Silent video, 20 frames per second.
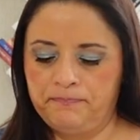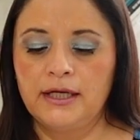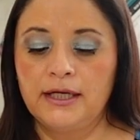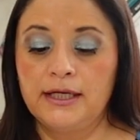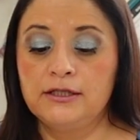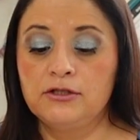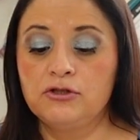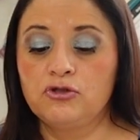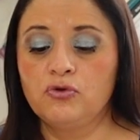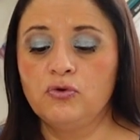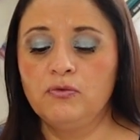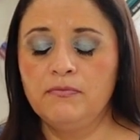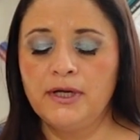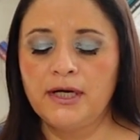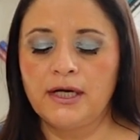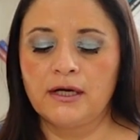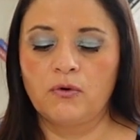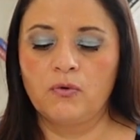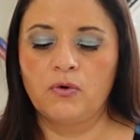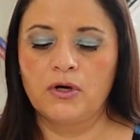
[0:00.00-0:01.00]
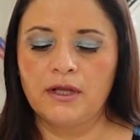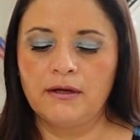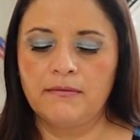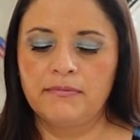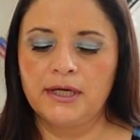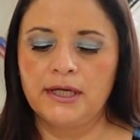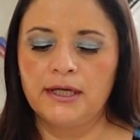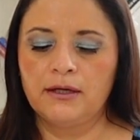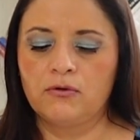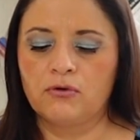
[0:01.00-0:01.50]
En suma, recuerda
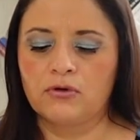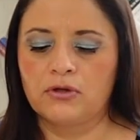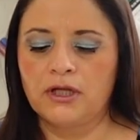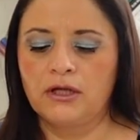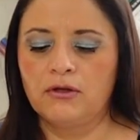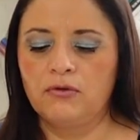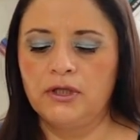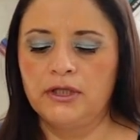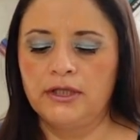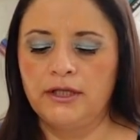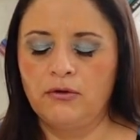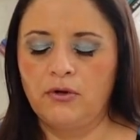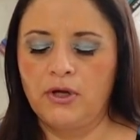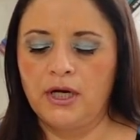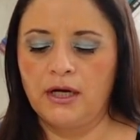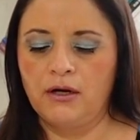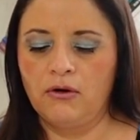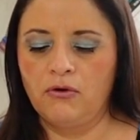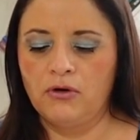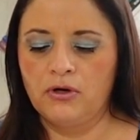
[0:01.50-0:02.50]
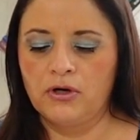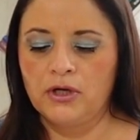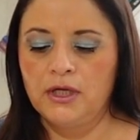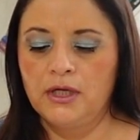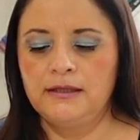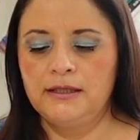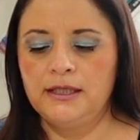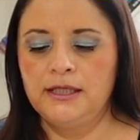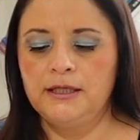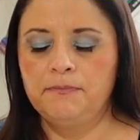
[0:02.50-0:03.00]
haberle cortado el dedo a Nagor
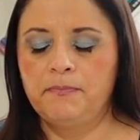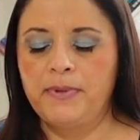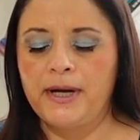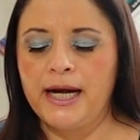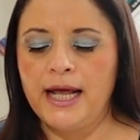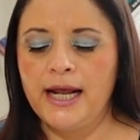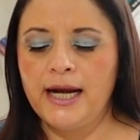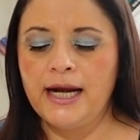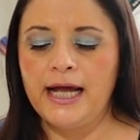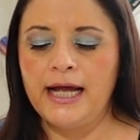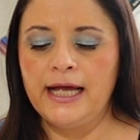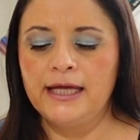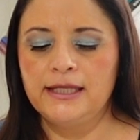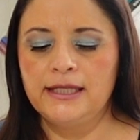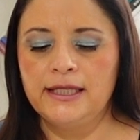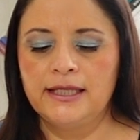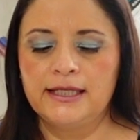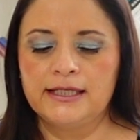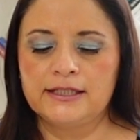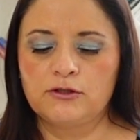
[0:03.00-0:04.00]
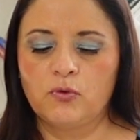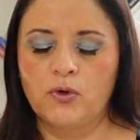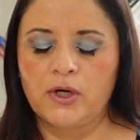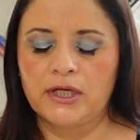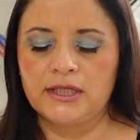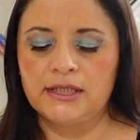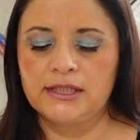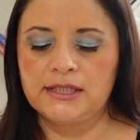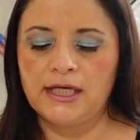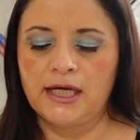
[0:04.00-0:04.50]
y parar ahí de
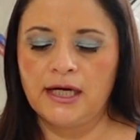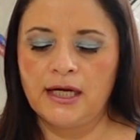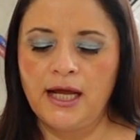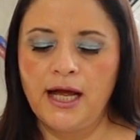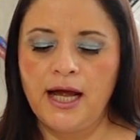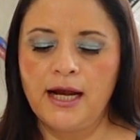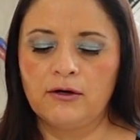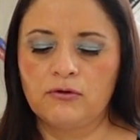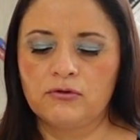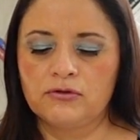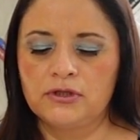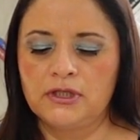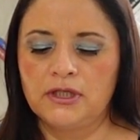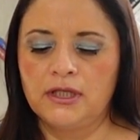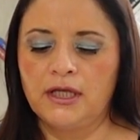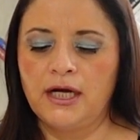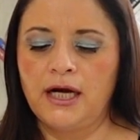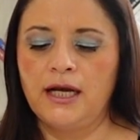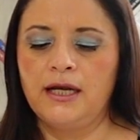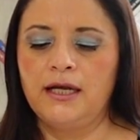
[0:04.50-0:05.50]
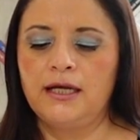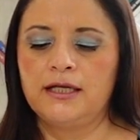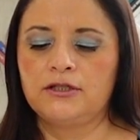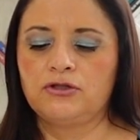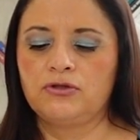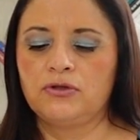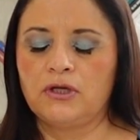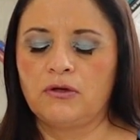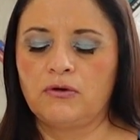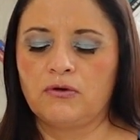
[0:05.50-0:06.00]
descuartizarla al considerar el
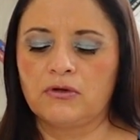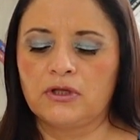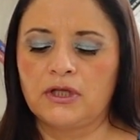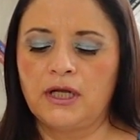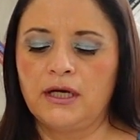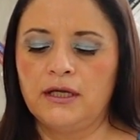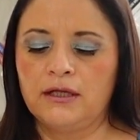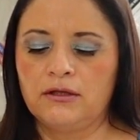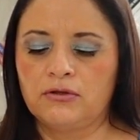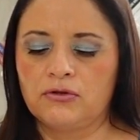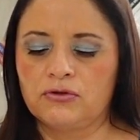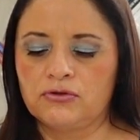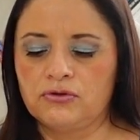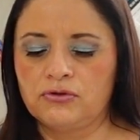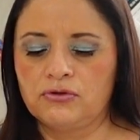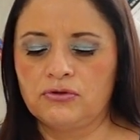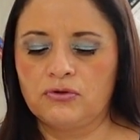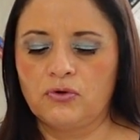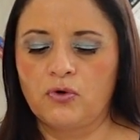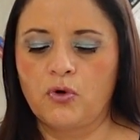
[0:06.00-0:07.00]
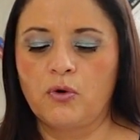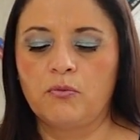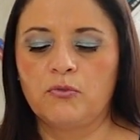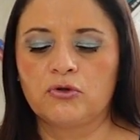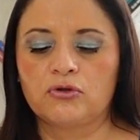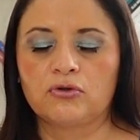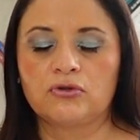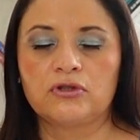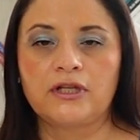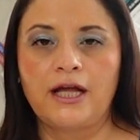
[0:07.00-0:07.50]
hecho de cortarla en trozos
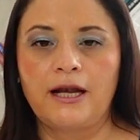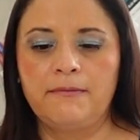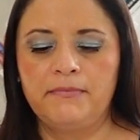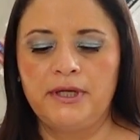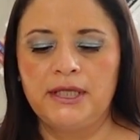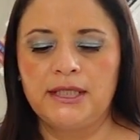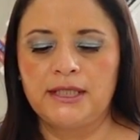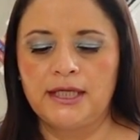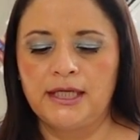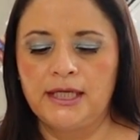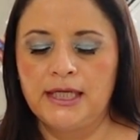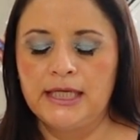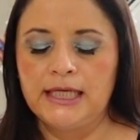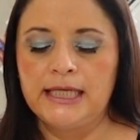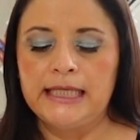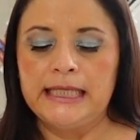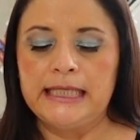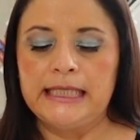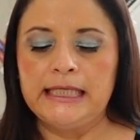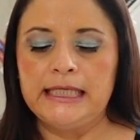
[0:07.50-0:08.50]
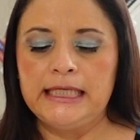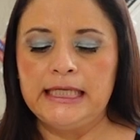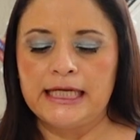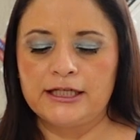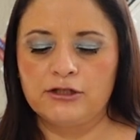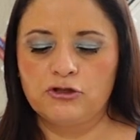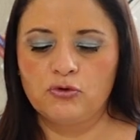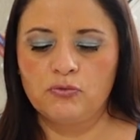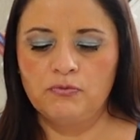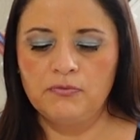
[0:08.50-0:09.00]
como totalmente
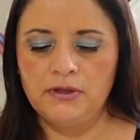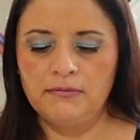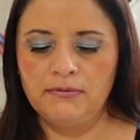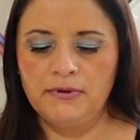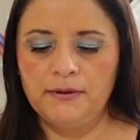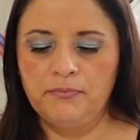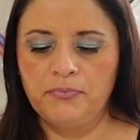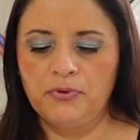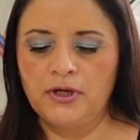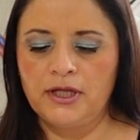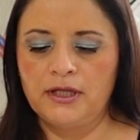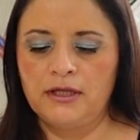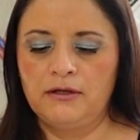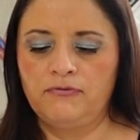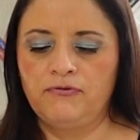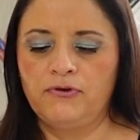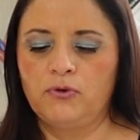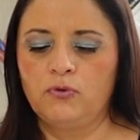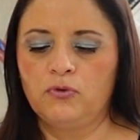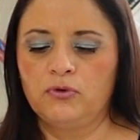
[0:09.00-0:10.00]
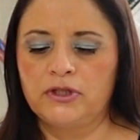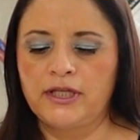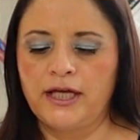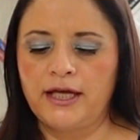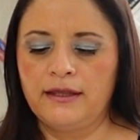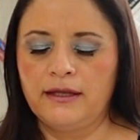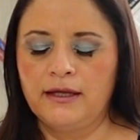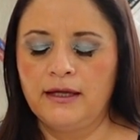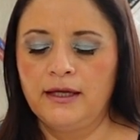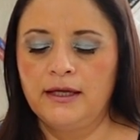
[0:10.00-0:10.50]
inasumible por la
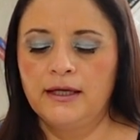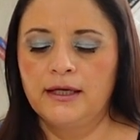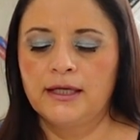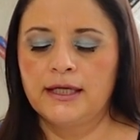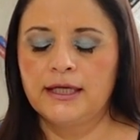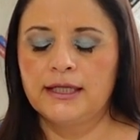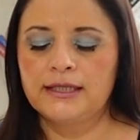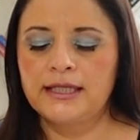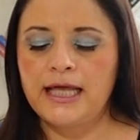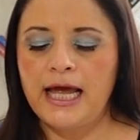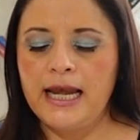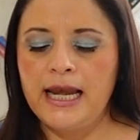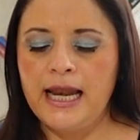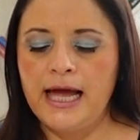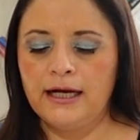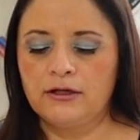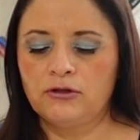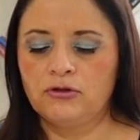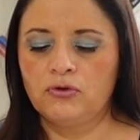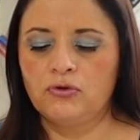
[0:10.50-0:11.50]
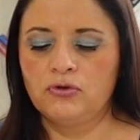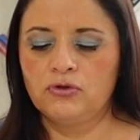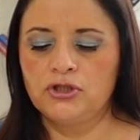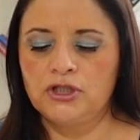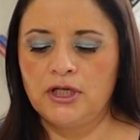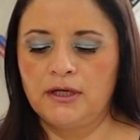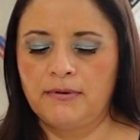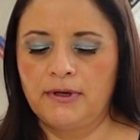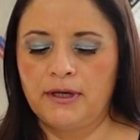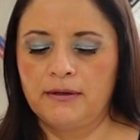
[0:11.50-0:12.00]
dificultad que tal acto
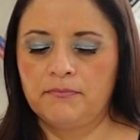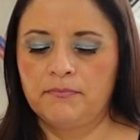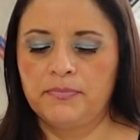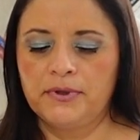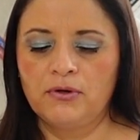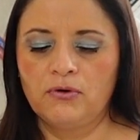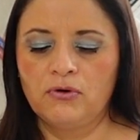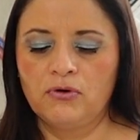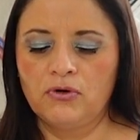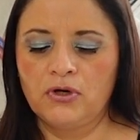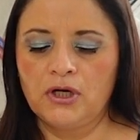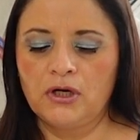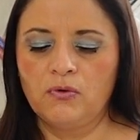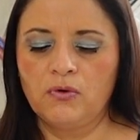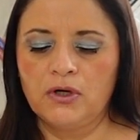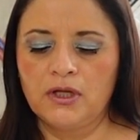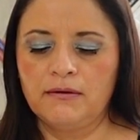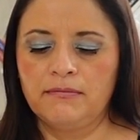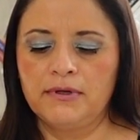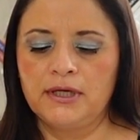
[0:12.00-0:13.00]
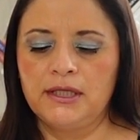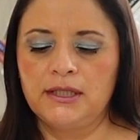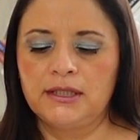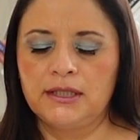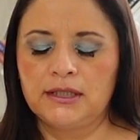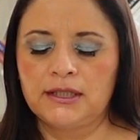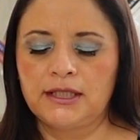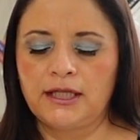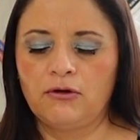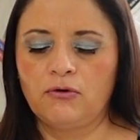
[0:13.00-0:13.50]
conlleva, pero no recuerda haber
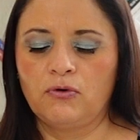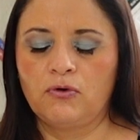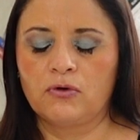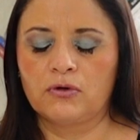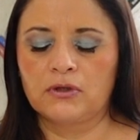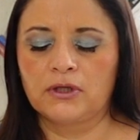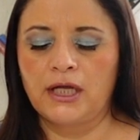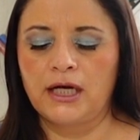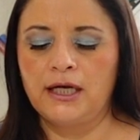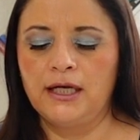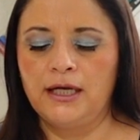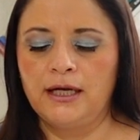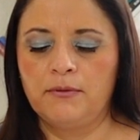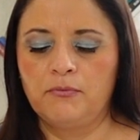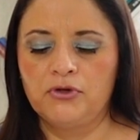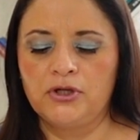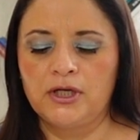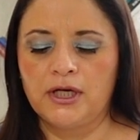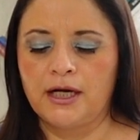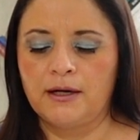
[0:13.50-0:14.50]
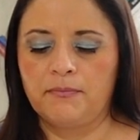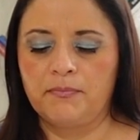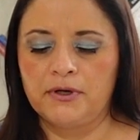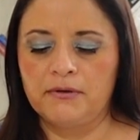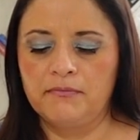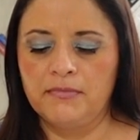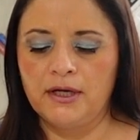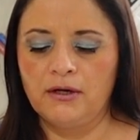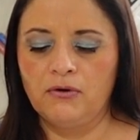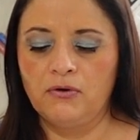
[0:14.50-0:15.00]
intentado cortarle la muñeca
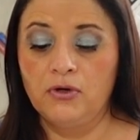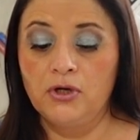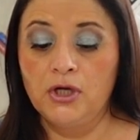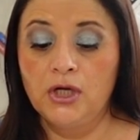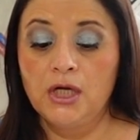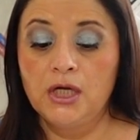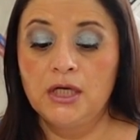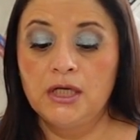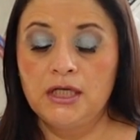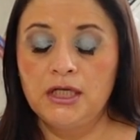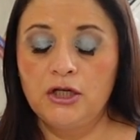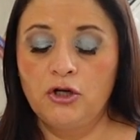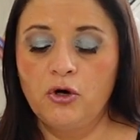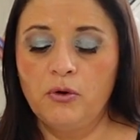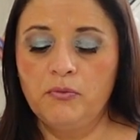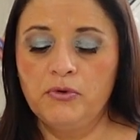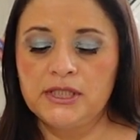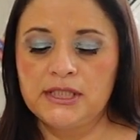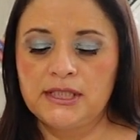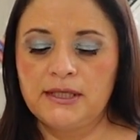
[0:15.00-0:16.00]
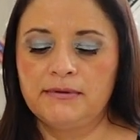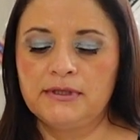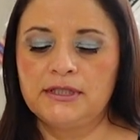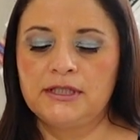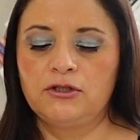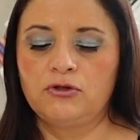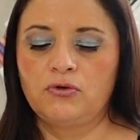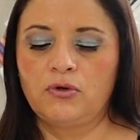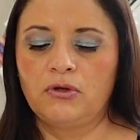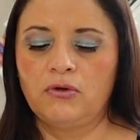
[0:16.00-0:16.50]
primero, ni cómo estaba
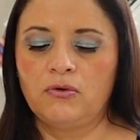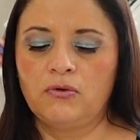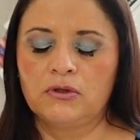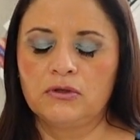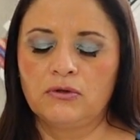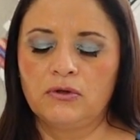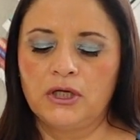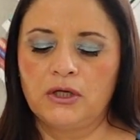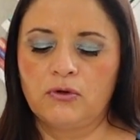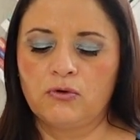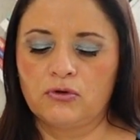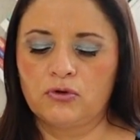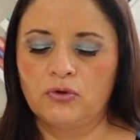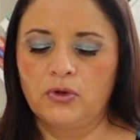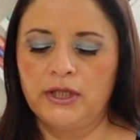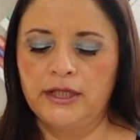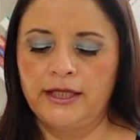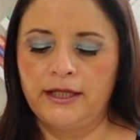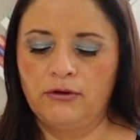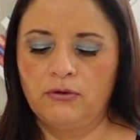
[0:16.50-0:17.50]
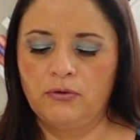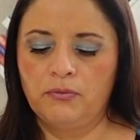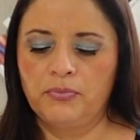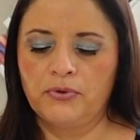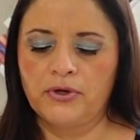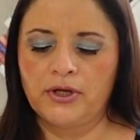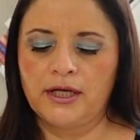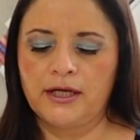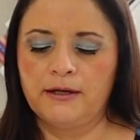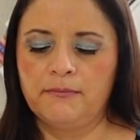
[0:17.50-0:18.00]
situado cuando le cortó el dedo,
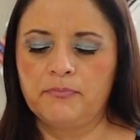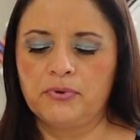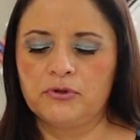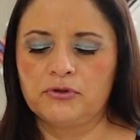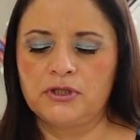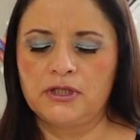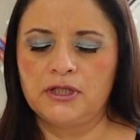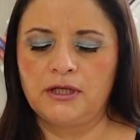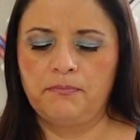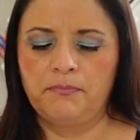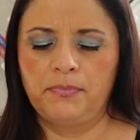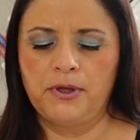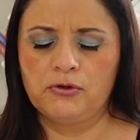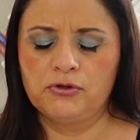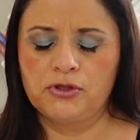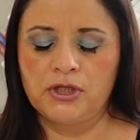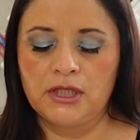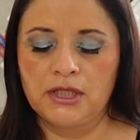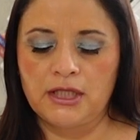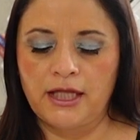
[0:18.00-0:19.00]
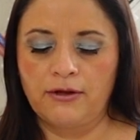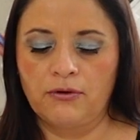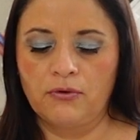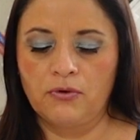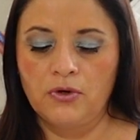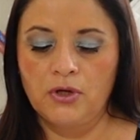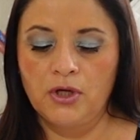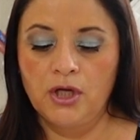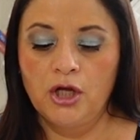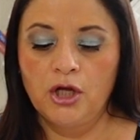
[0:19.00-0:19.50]
por ejemplo, si de pie o
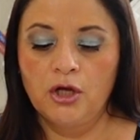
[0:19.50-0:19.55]
sentado.